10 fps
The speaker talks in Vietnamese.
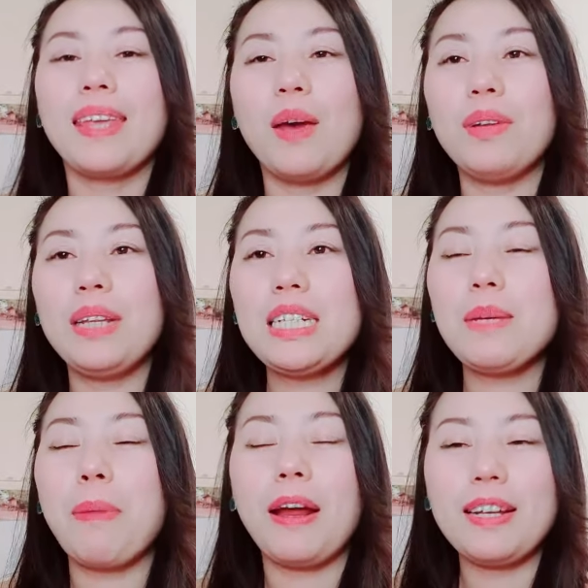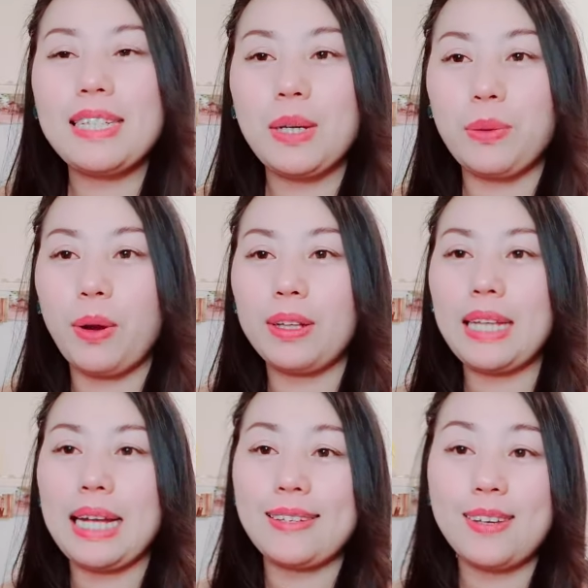thì ôn tới sắp lại nó chị của nó
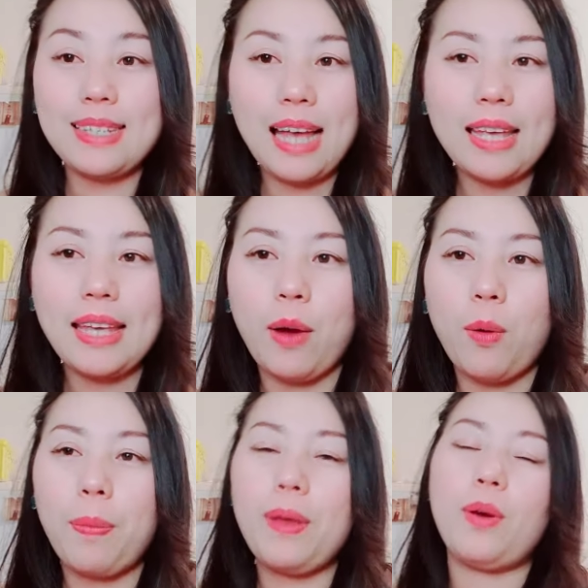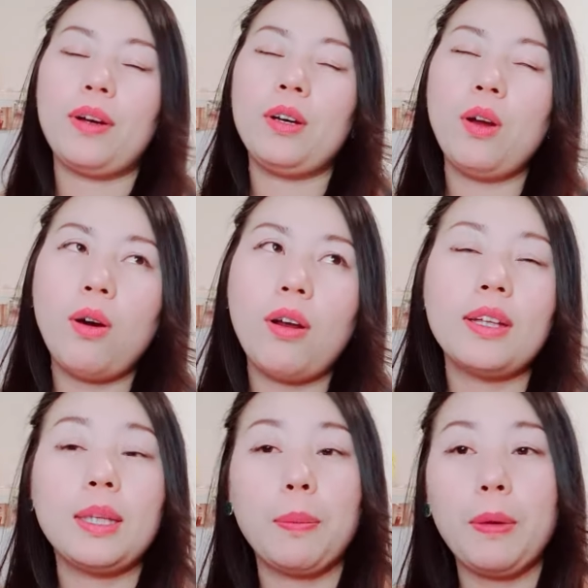thả cho xa nhà ô bây giờ no
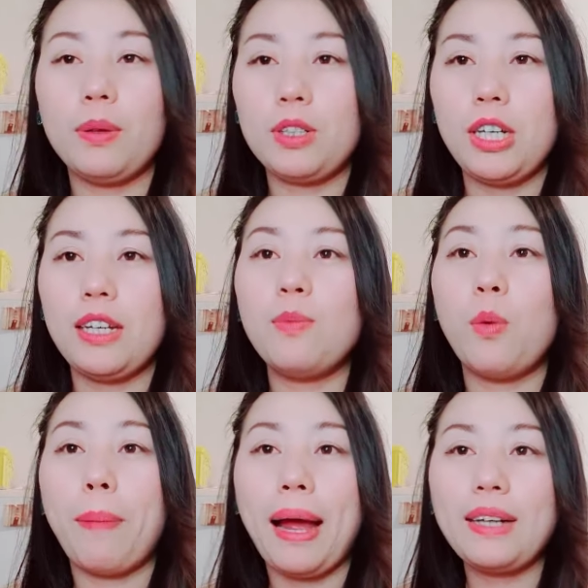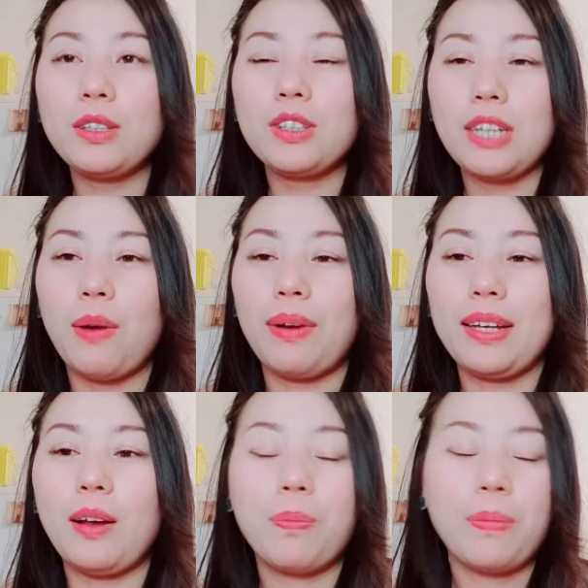rồi thì bây giờ xí cho một bá cho trầu
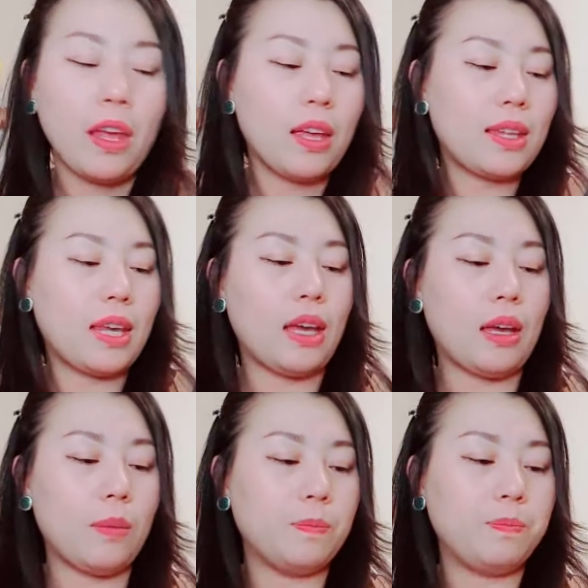nãy giờ chị